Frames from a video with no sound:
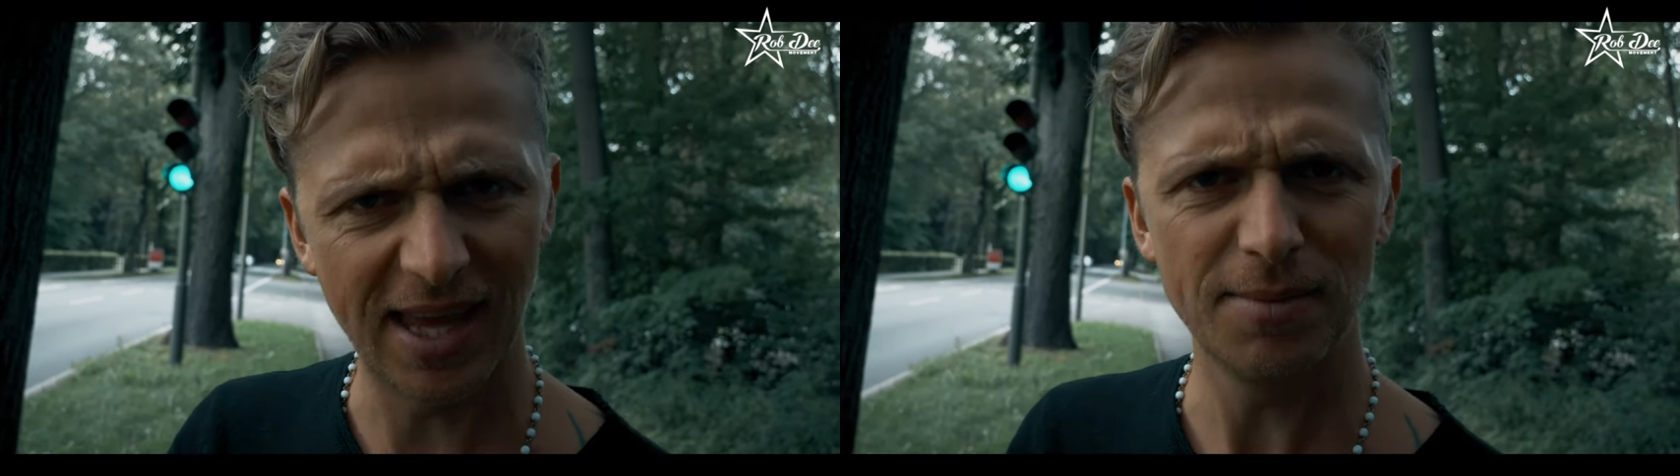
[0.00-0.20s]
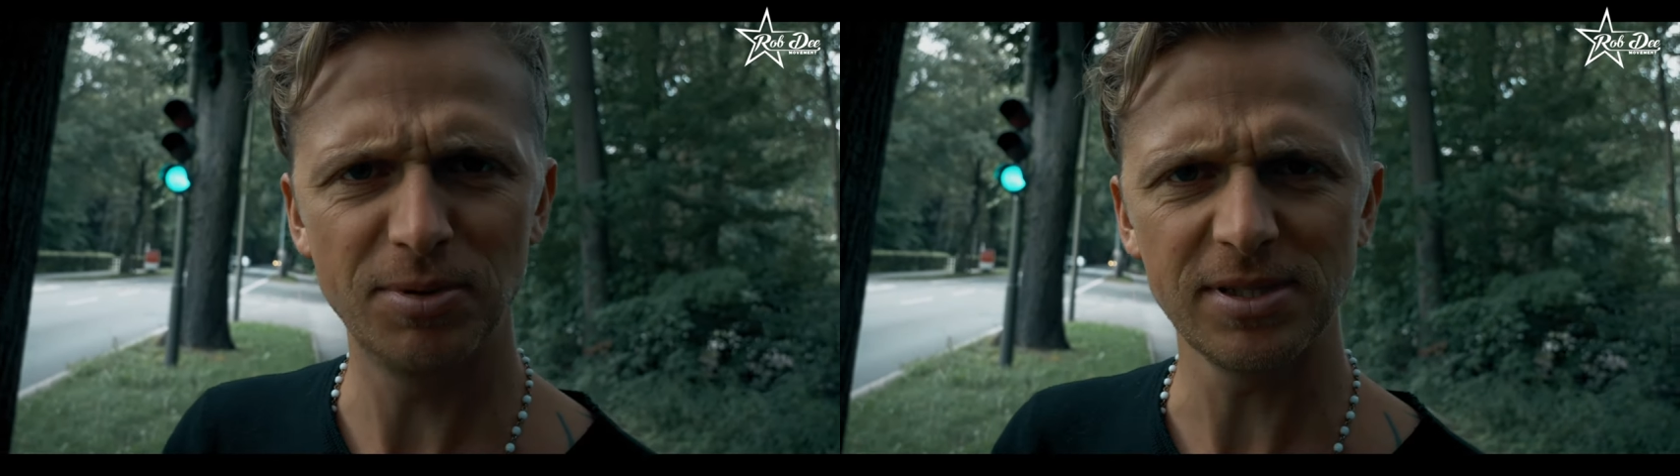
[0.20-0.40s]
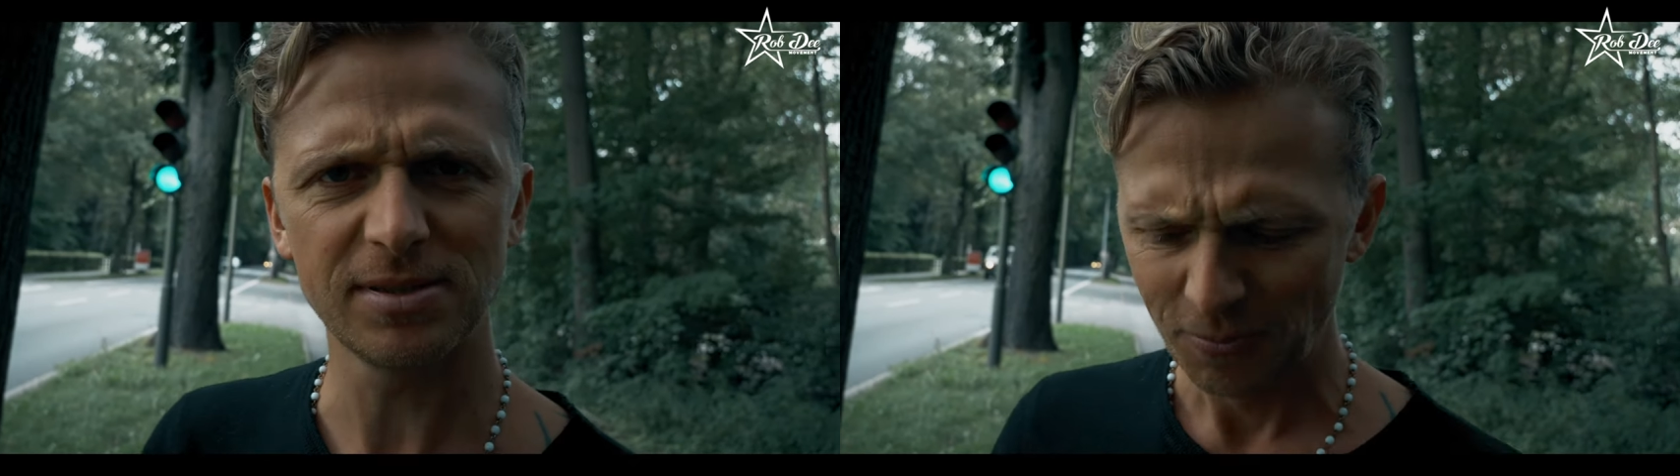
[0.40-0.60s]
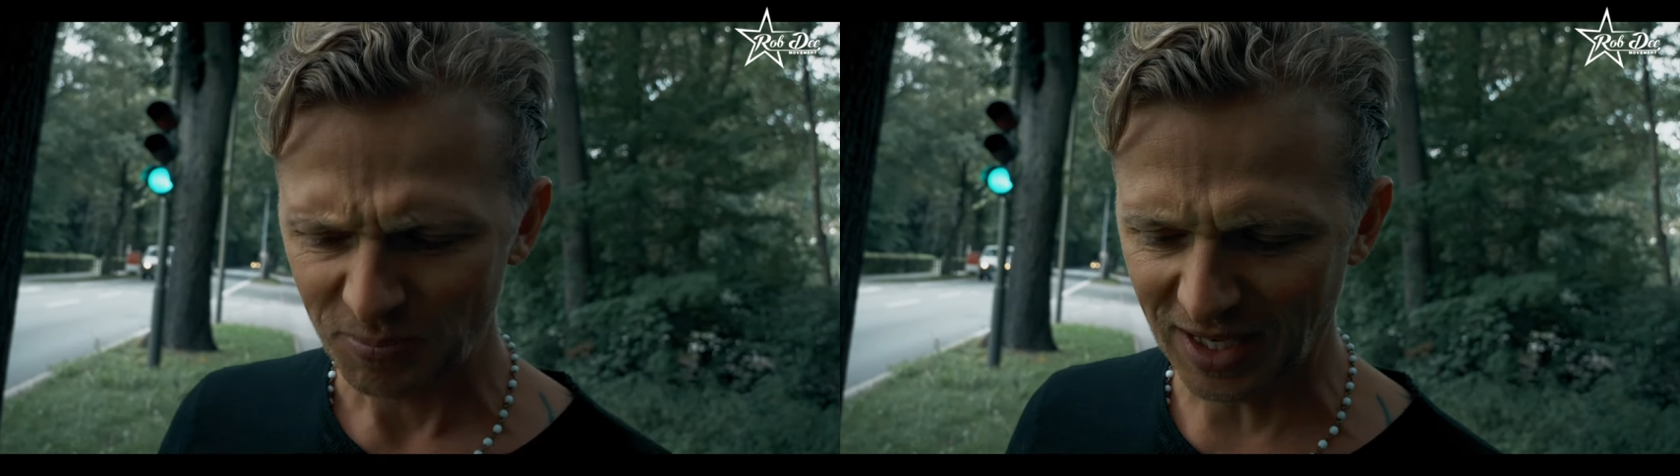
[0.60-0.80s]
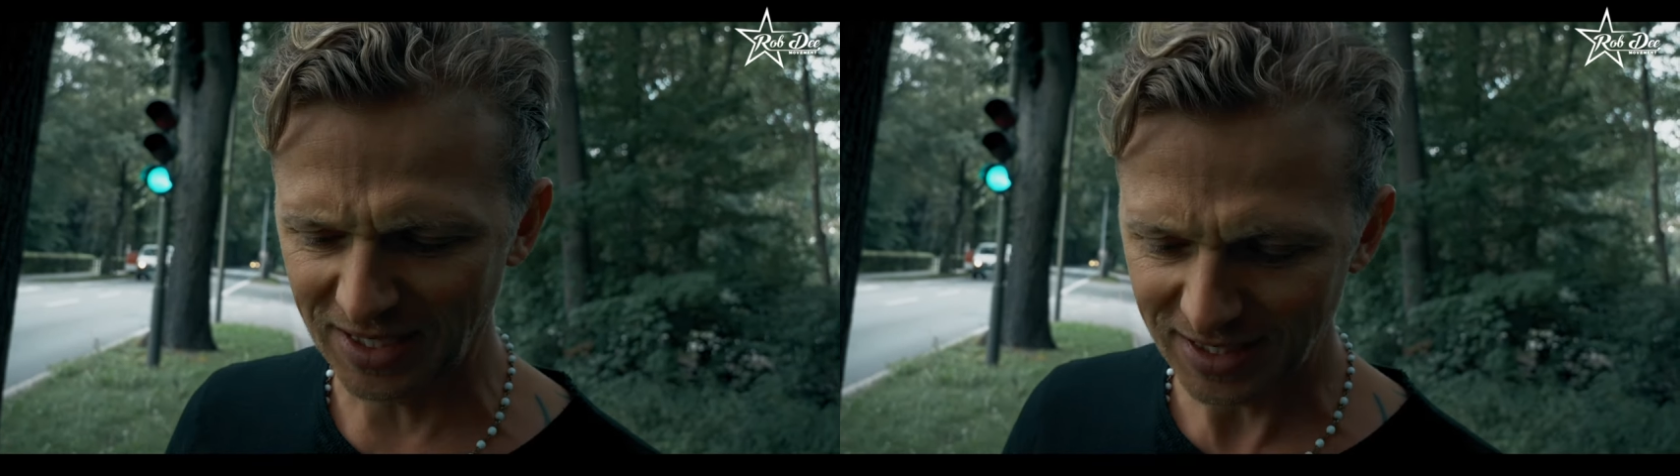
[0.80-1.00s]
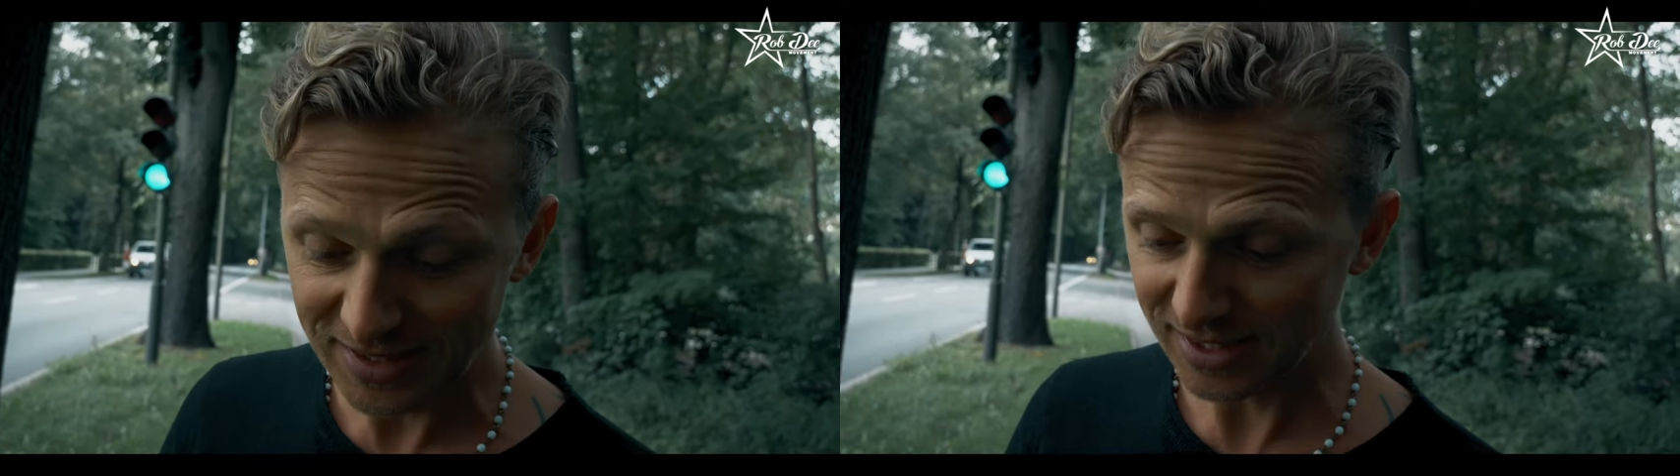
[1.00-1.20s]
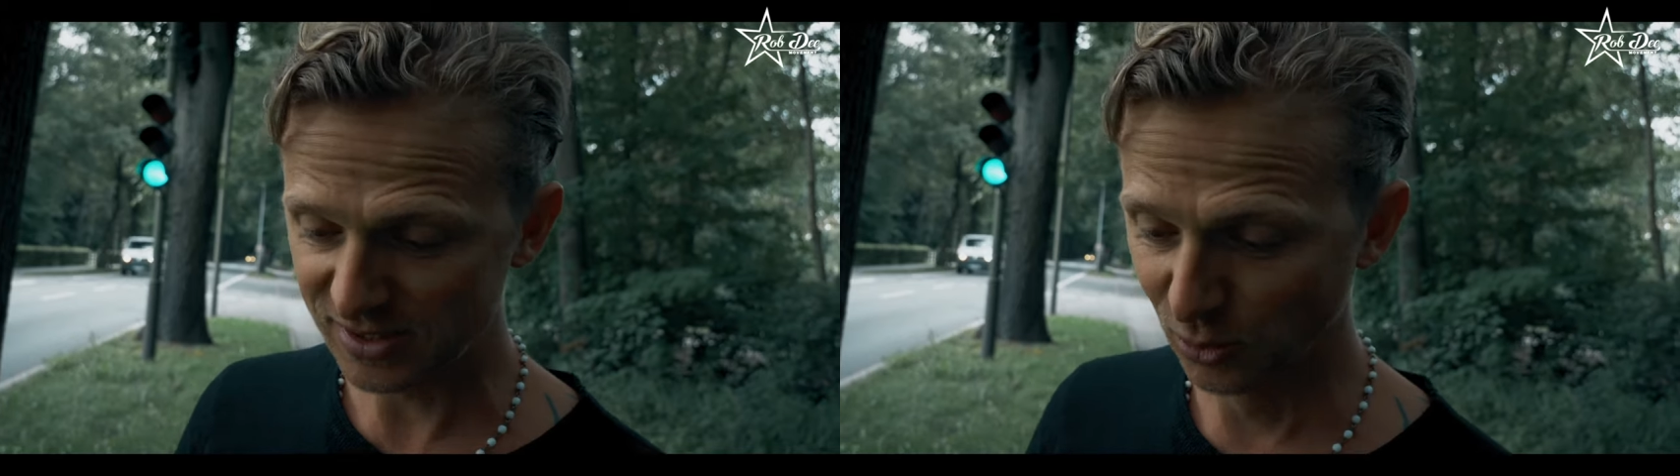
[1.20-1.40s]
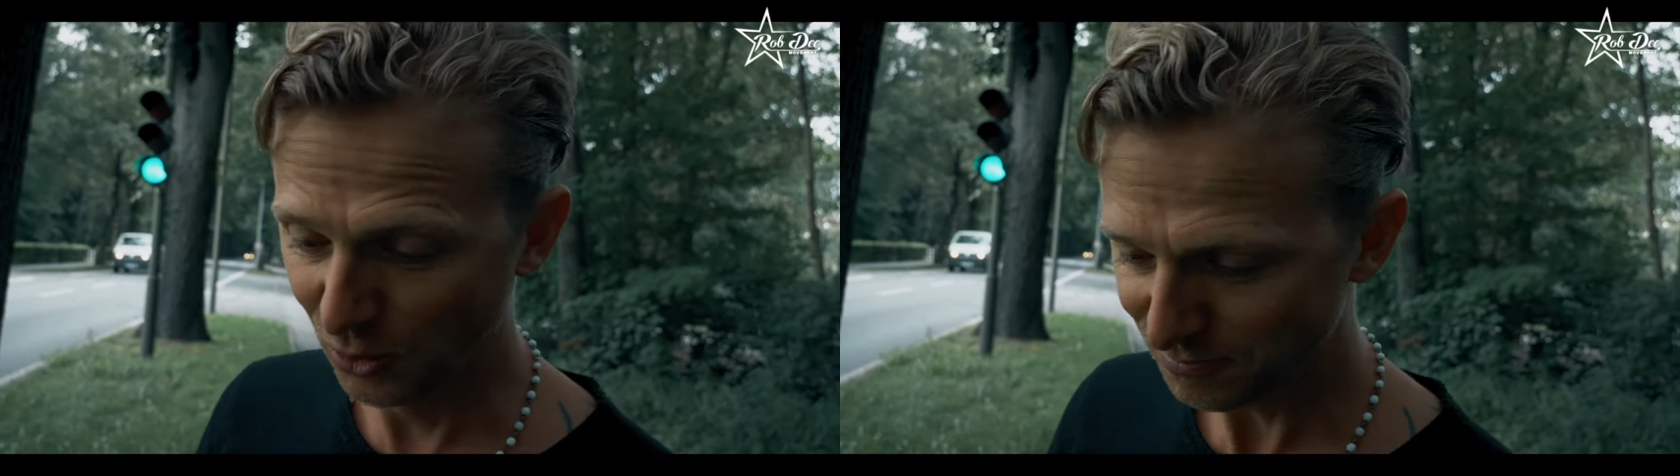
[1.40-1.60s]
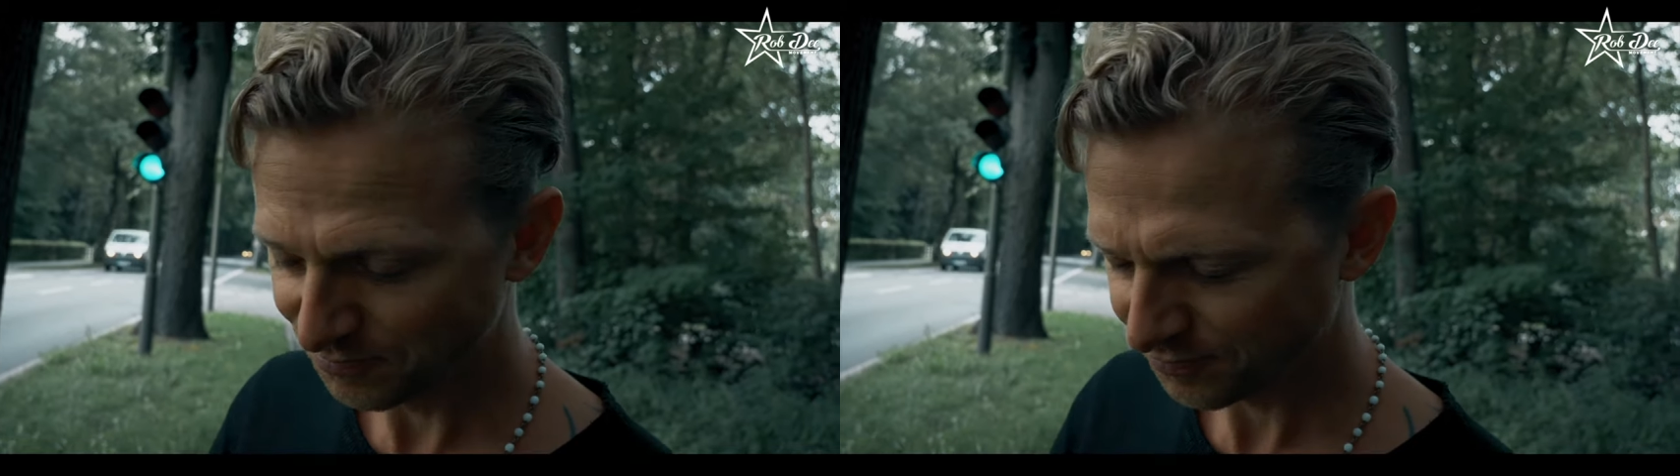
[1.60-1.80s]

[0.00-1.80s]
gelb ist, dann ist das so,